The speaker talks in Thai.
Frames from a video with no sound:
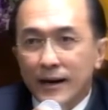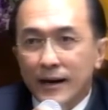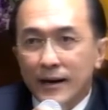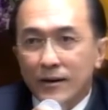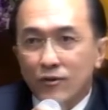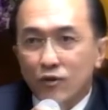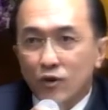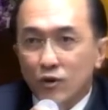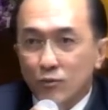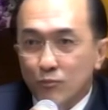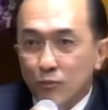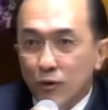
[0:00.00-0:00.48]

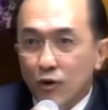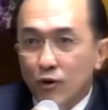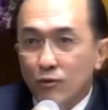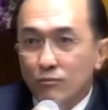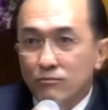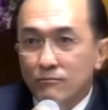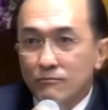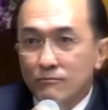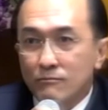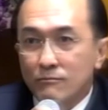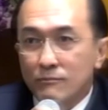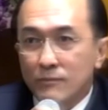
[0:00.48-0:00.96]
ค้นพบ
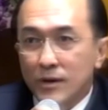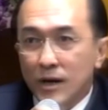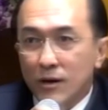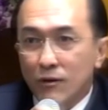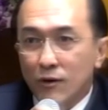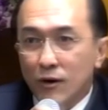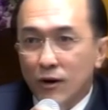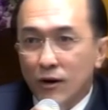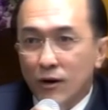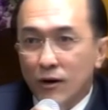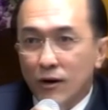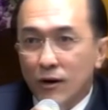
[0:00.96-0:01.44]
แล้ว
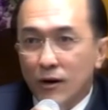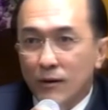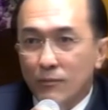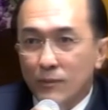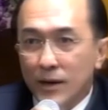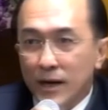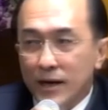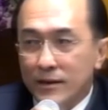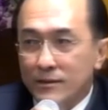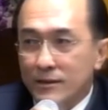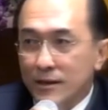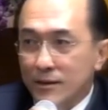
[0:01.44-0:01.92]
ก็เอา
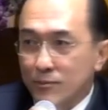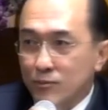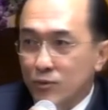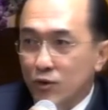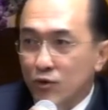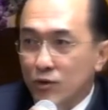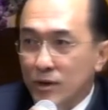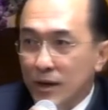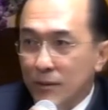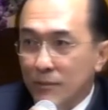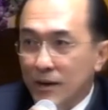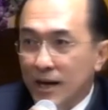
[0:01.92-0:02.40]
มาเติบโต
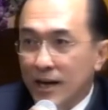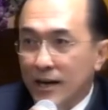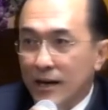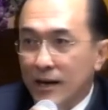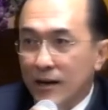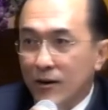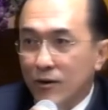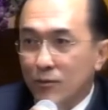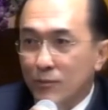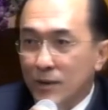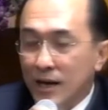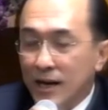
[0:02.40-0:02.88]
ในบ้าน
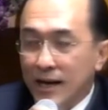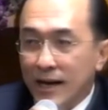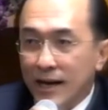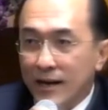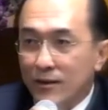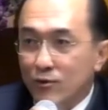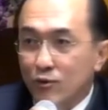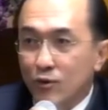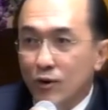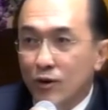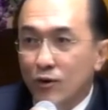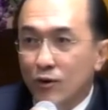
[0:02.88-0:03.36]
เรามาขาย
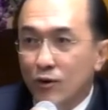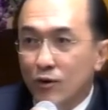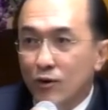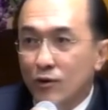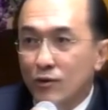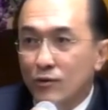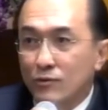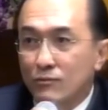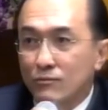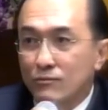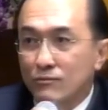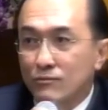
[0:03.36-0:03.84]
ทั่วโลก
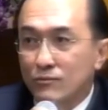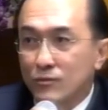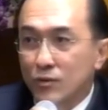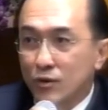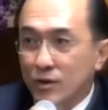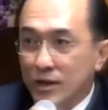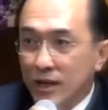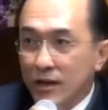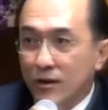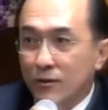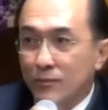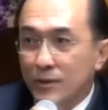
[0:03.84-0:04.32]
ตัว
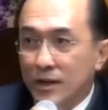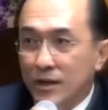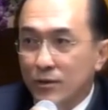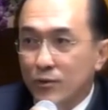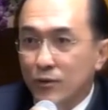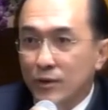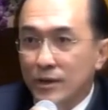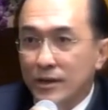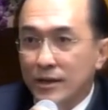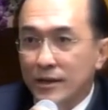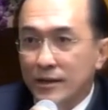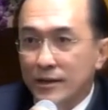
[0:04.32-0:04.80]
นี้ก็เป็นตั
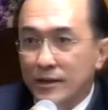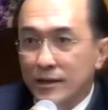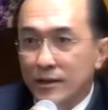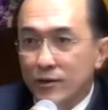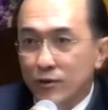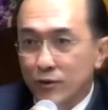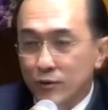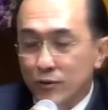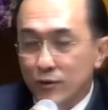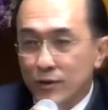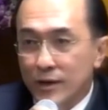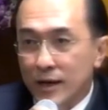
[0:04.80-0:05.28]
วหนึ่งที่ย
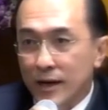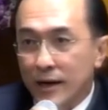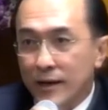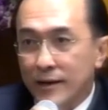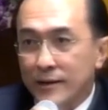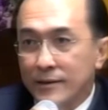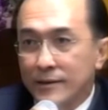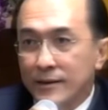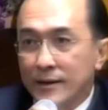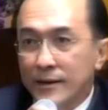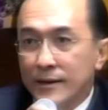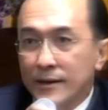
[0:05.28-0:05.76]
กตัวอย่าง
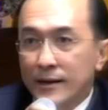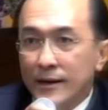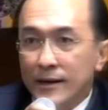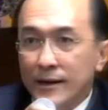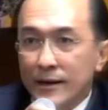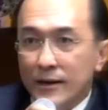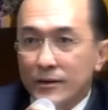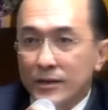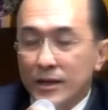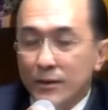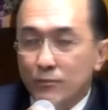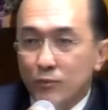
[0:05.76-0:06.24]
ค
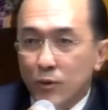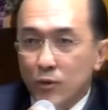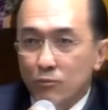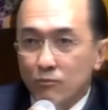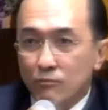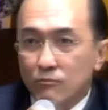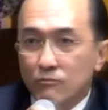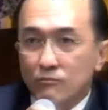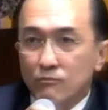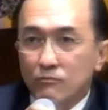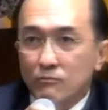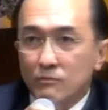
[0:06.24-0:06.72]
ราวนี้ผม
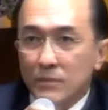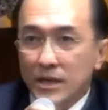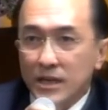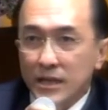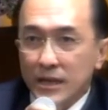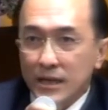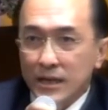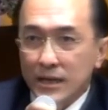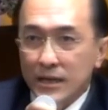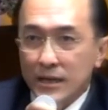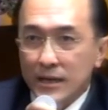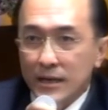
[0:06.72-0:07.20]
เมื่อ
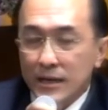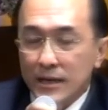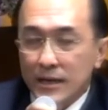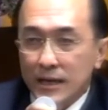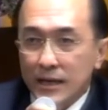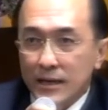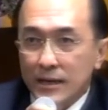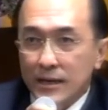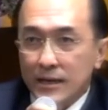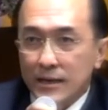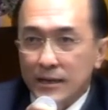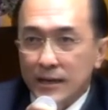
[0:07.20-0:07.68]
กี้ได้
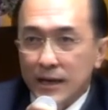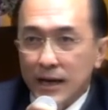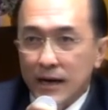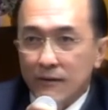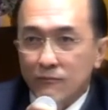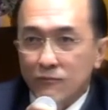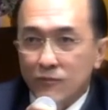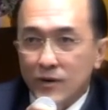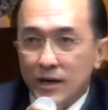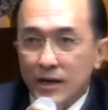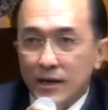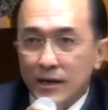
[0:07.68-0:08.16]
เกิด
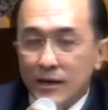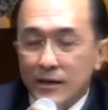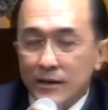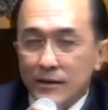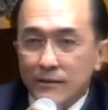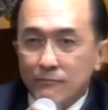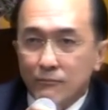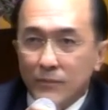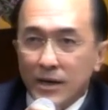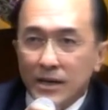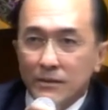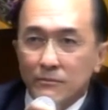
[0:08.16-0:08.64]
นำว่า
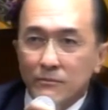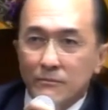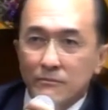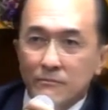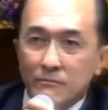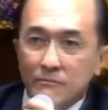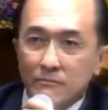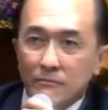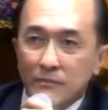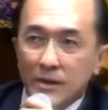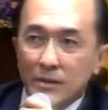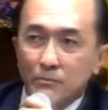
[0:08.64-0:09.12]
มัน
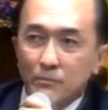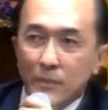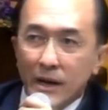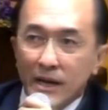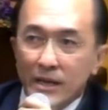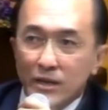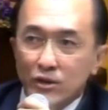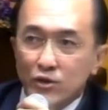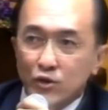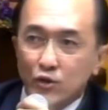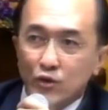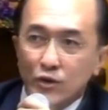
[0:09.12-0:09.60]
มันไป
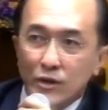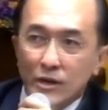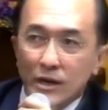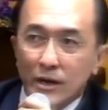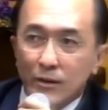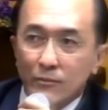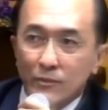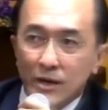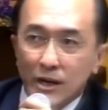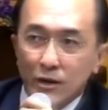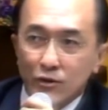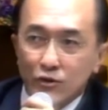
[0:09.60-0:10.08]
สุดแล้ว
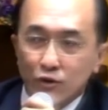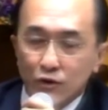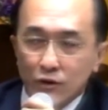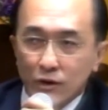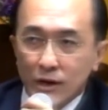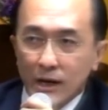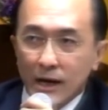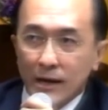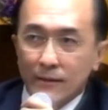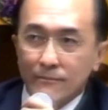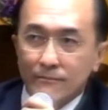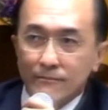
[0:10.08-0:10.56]
มันก็ต้อง
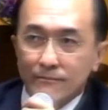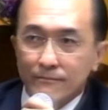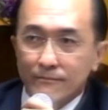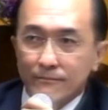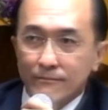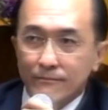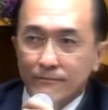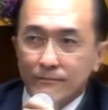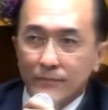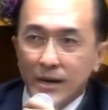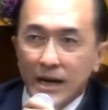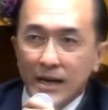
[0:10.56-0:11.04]
กลับ
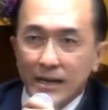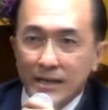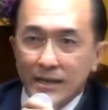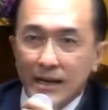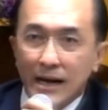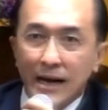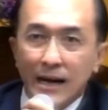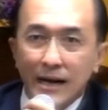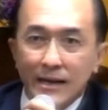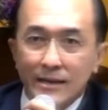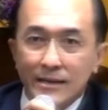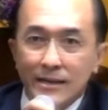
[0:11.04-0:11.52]
บางอ
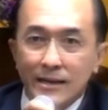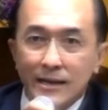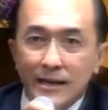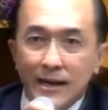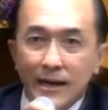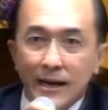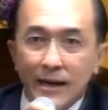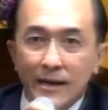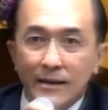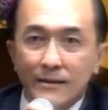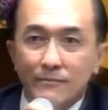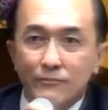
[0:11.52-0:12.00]
ย่างนี่แห
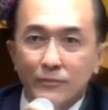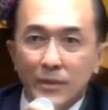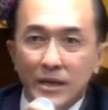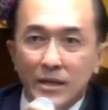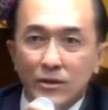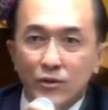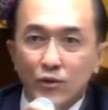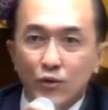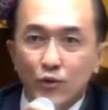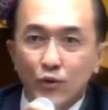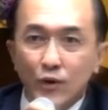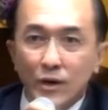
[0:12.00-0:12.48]
ละ เป็น
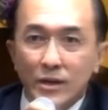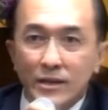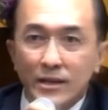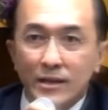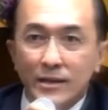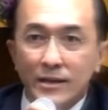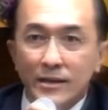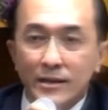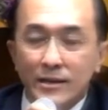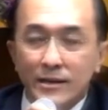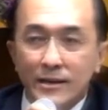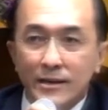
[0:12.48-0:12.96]
ตัวที่